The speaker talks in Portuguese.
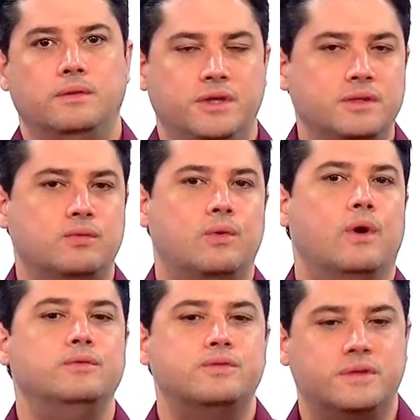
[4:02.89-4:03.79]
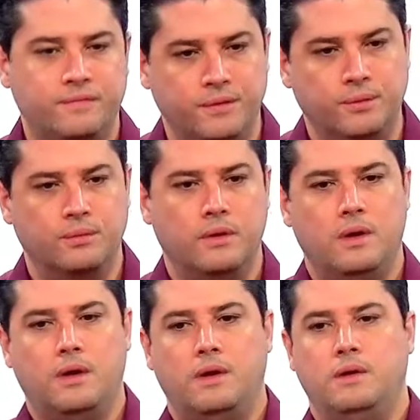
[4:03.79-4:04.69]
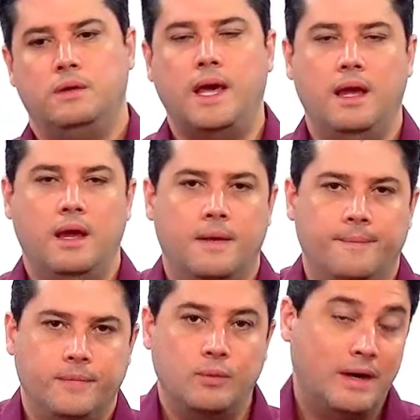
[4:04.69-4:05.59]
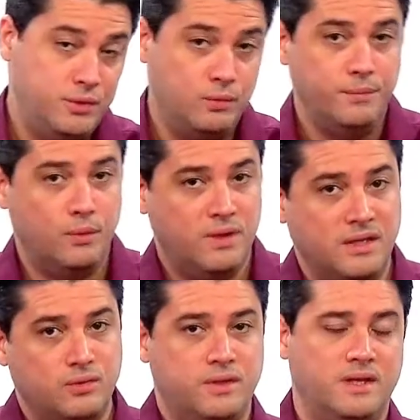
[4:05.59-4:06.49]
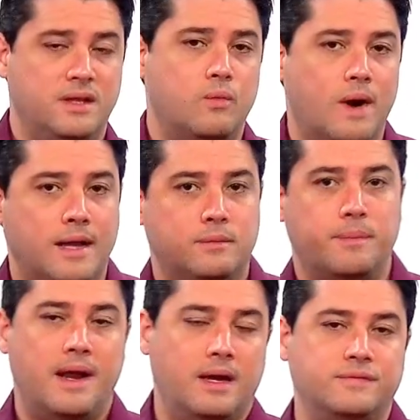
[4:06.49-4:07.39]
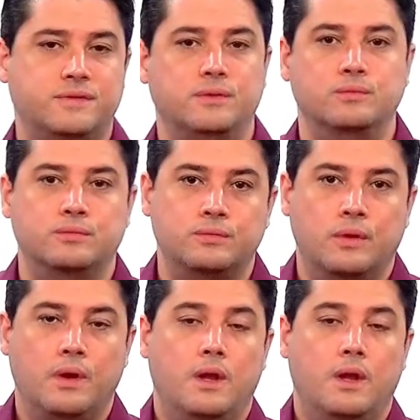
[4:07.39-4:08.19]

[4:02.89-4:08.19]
Diz o Código Civil que, no artigo 1584, parágrafo 2,